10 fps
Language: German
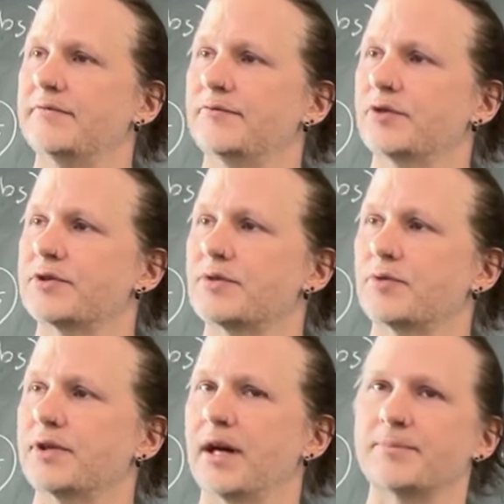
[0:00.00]

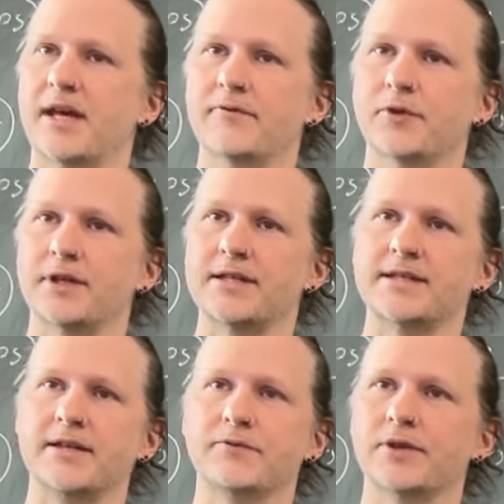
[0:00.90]
Funktionen habt, f von x,
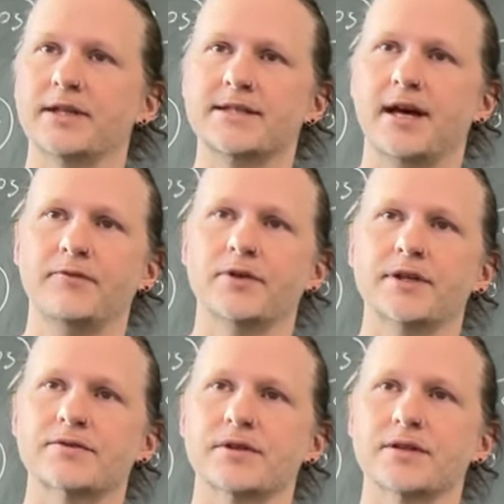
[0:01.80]
g von x, h von
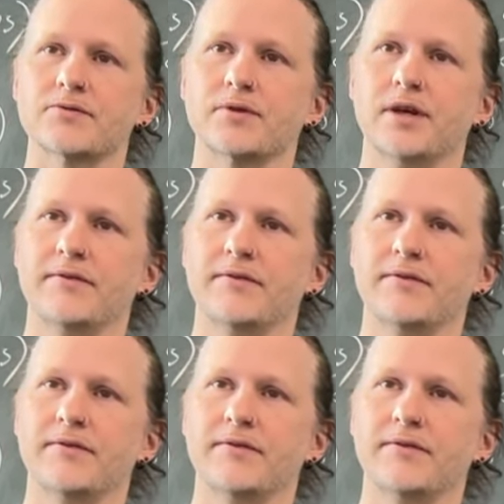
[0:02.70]
x oder so,